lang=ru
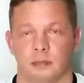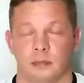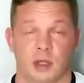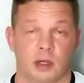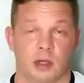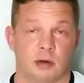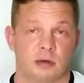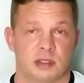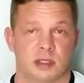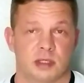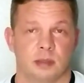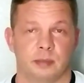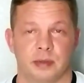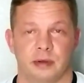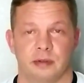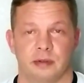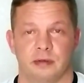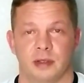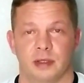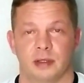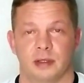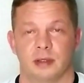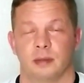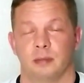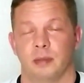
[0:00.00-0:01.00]
Народ, всем
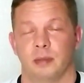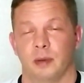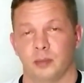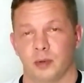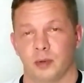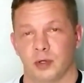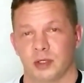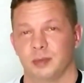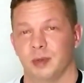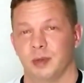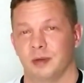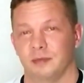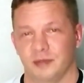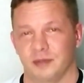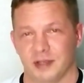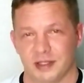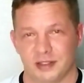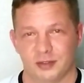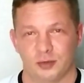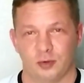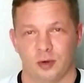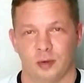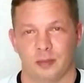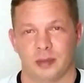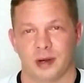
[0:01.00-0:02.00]
привет! По просьбам
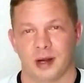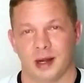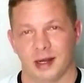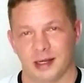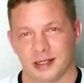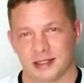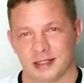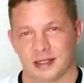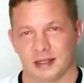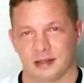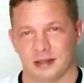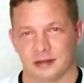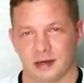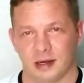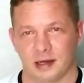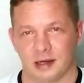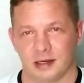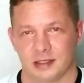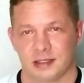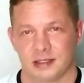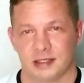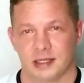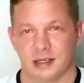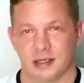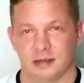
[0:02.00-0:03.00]
видео про Александра
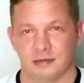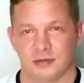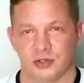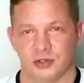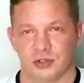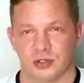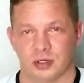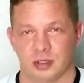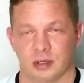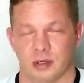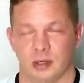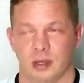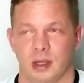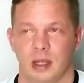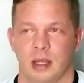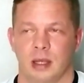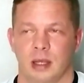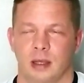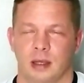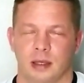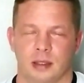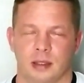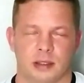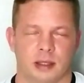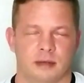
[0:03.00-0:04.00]
Алексеевича.
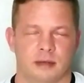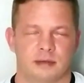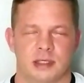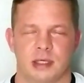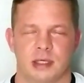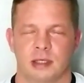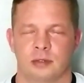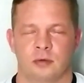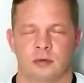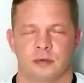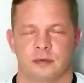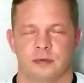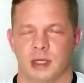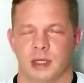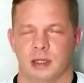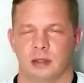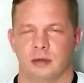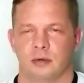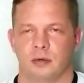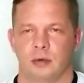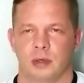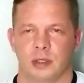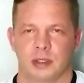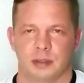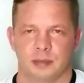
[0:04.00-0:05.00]
На вскидку
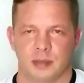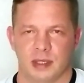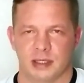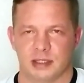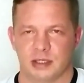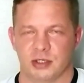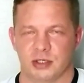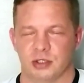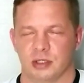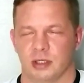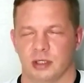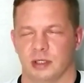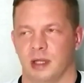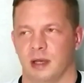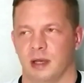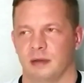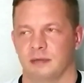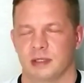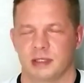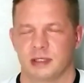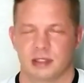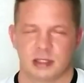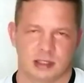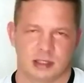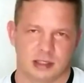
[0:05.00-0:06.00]
взял ролик месячной
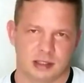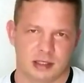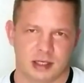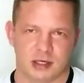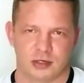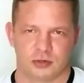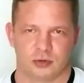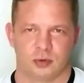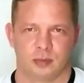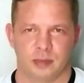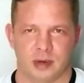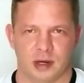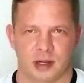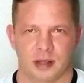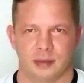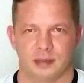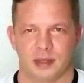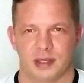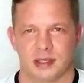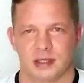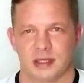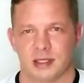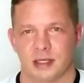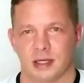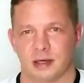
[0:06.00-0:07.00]
давности и есть что
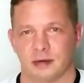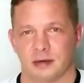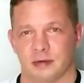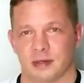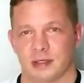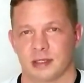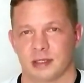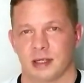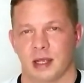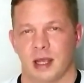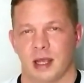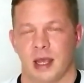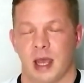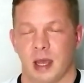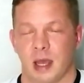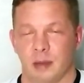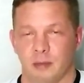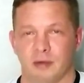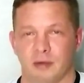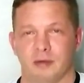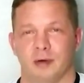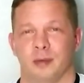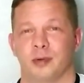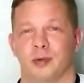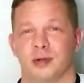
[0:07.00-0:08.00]
прокомментировать.
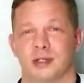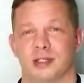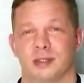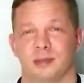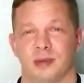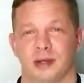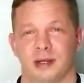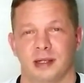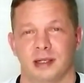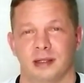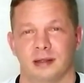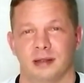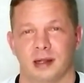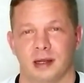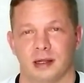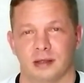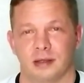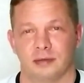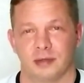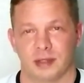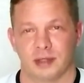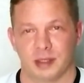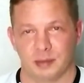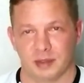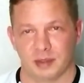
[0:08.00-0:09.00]
По вопросам
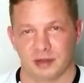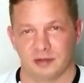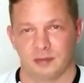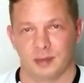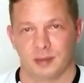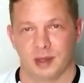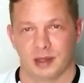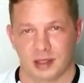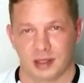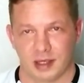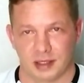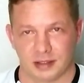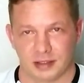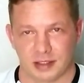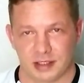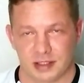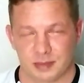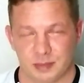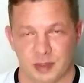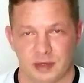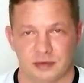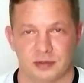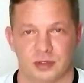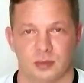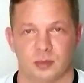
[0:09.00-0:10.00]
оригинальных витаминов Балкана и
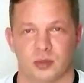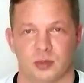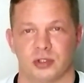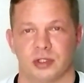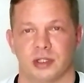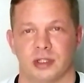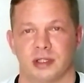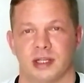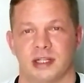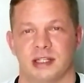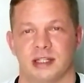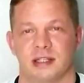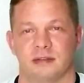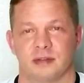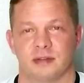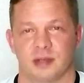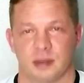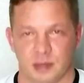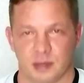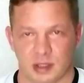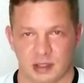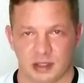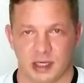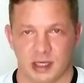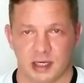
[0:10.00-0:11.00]
СП все можно найти в
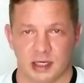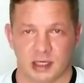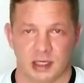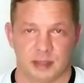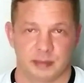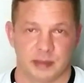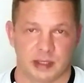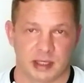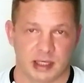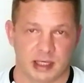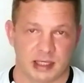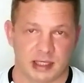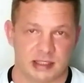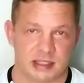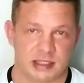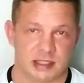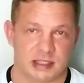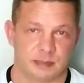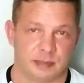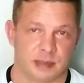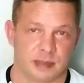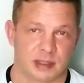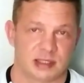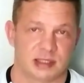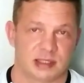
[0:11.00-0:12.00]
комментариях,
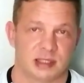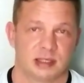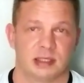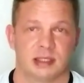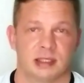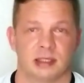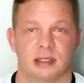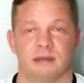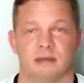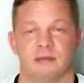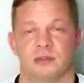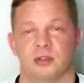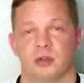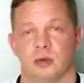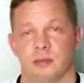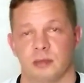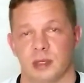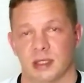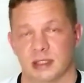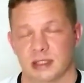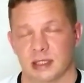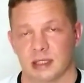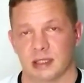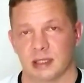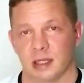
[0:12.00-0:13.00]
переходите по ссылке, там все
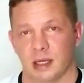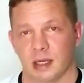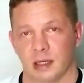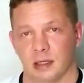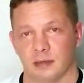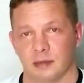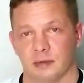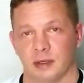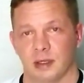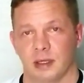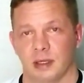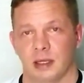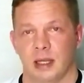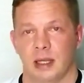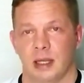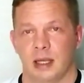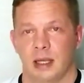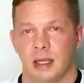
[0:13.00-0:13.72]
без кидалова.